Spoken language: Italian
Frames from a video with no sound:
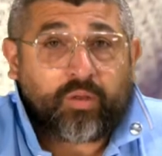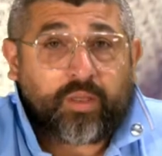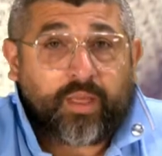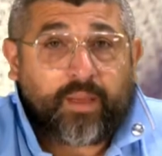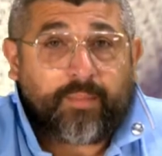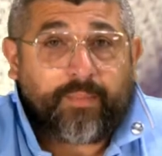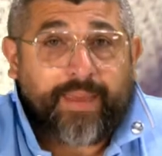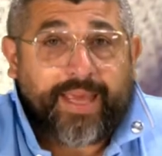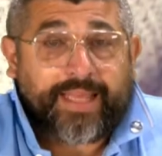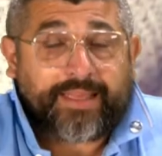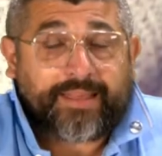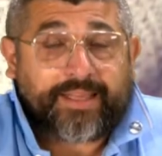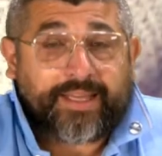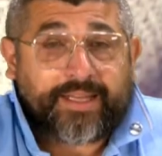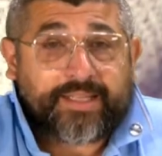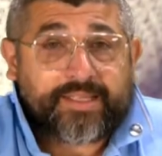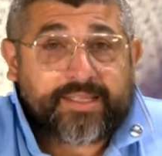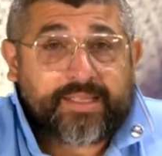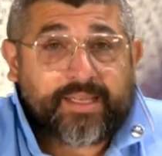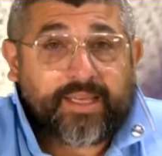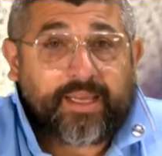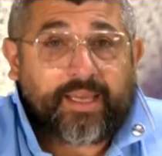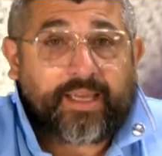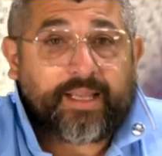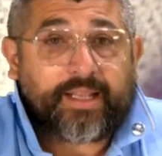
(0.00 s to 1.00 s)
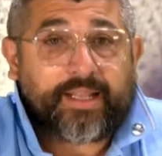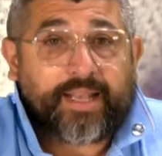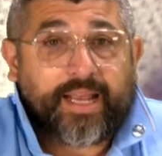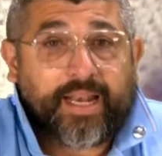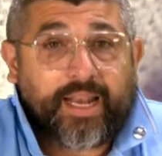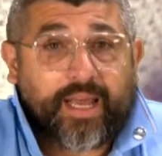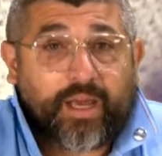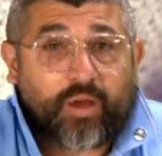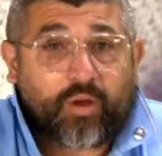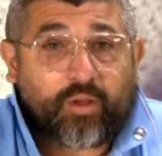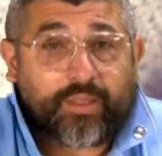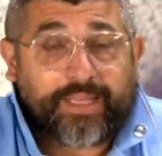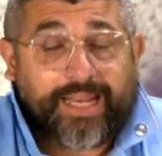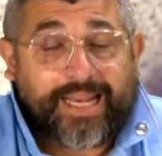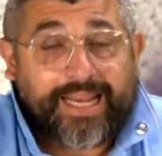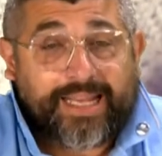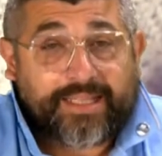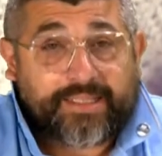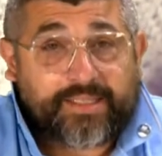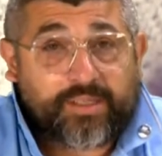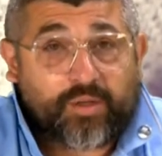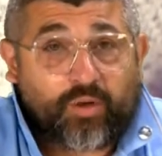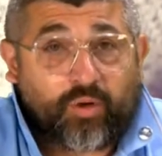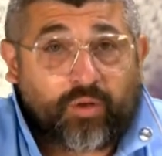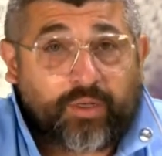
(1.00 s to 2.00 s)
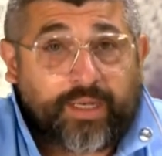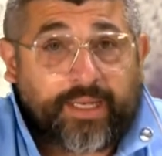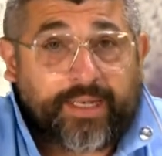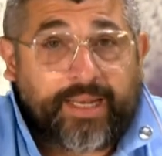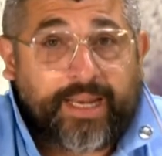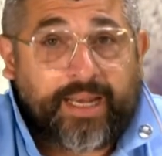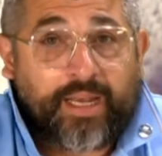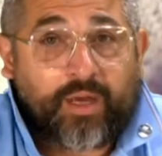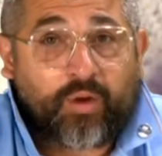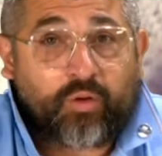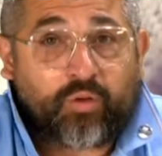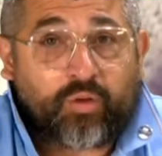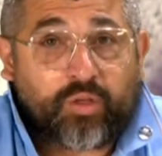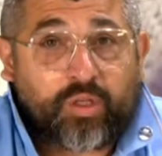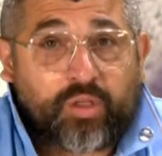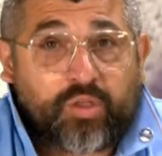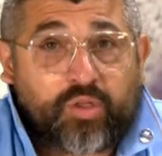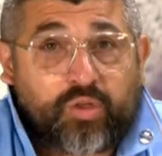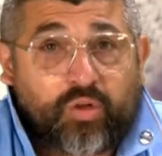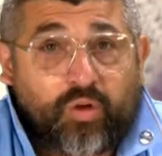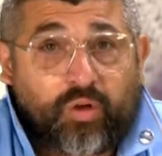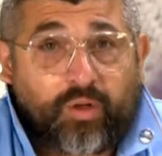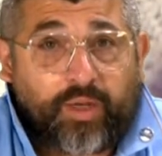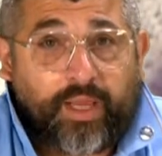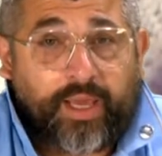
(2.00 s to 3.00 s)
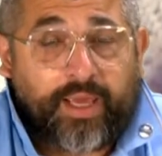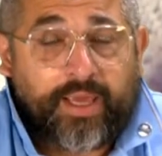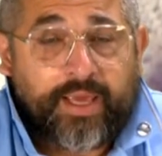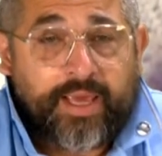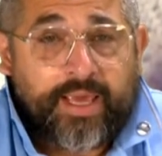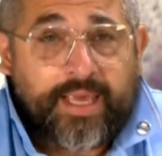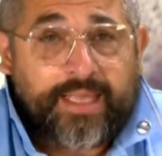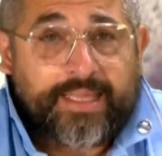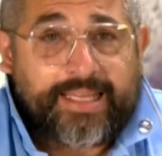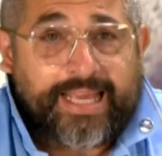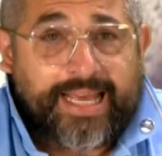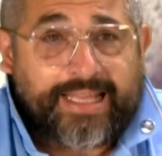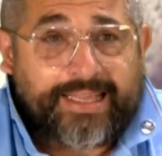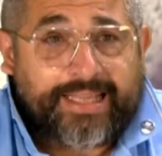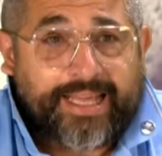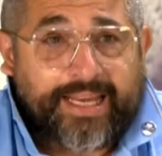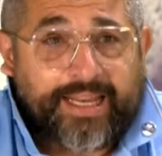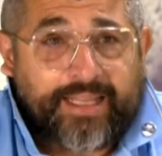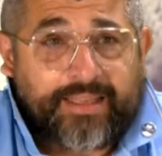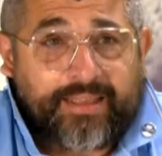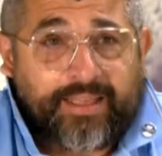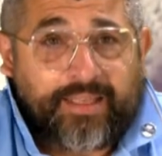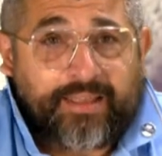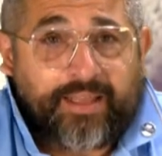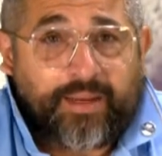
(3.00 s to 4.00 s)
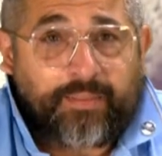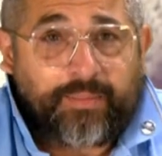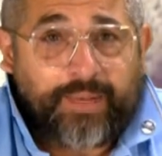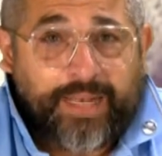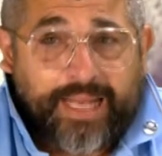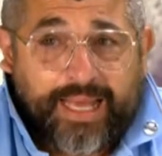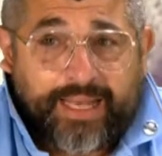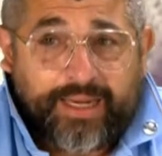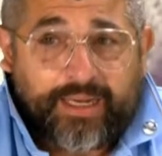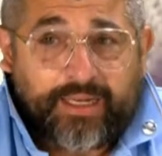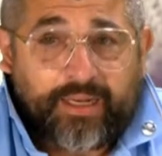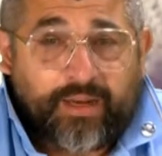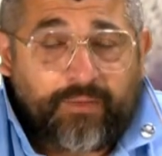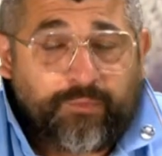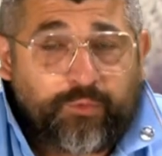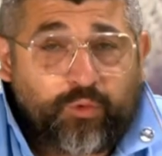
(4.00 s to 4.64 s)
di mettersi nell'azione, nella condizione di andare a determinare nel